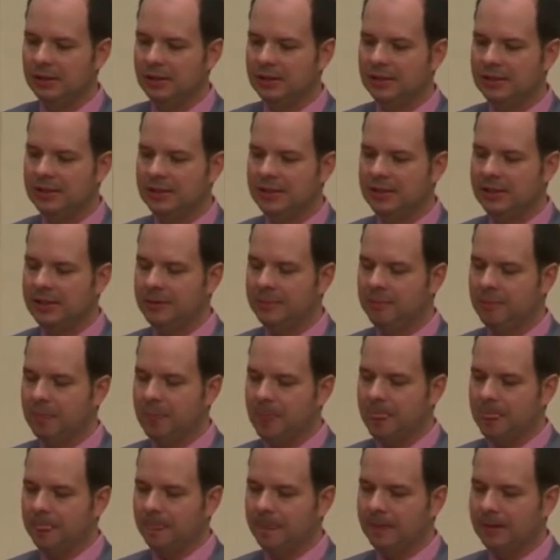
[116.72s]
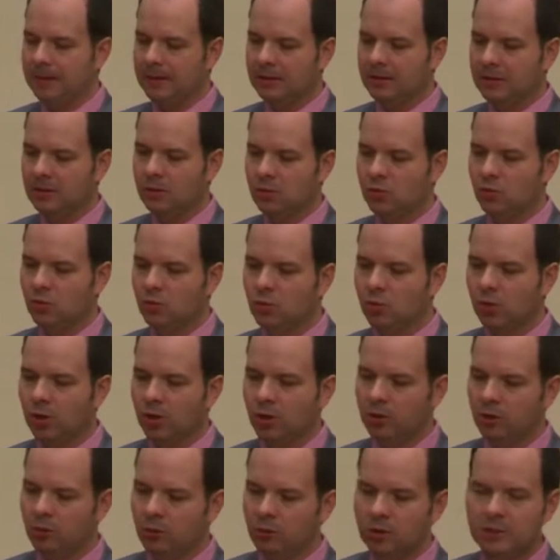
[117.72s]
die äh,
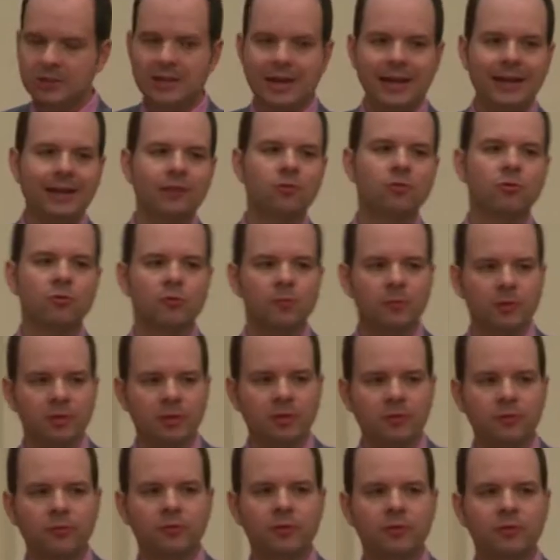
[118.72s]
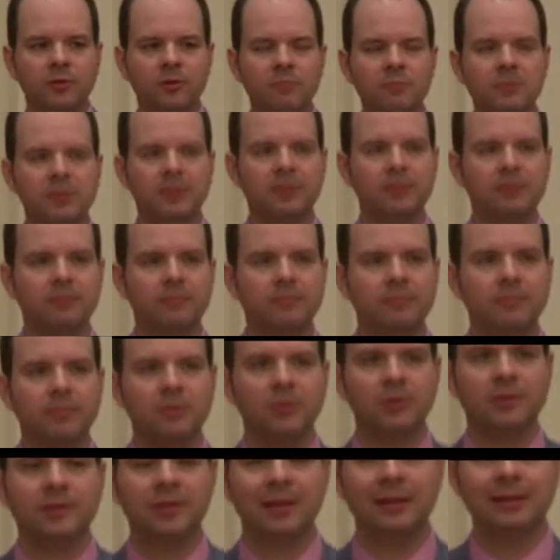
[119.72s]
Zuordnung des Eigentumsbegriffs für ziemlich
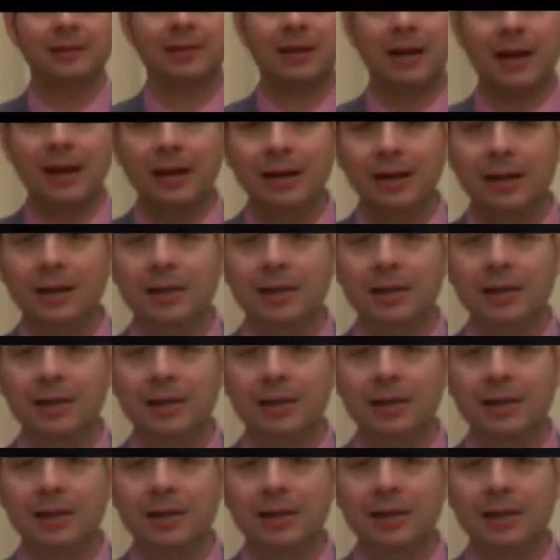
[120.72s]
äh, zentral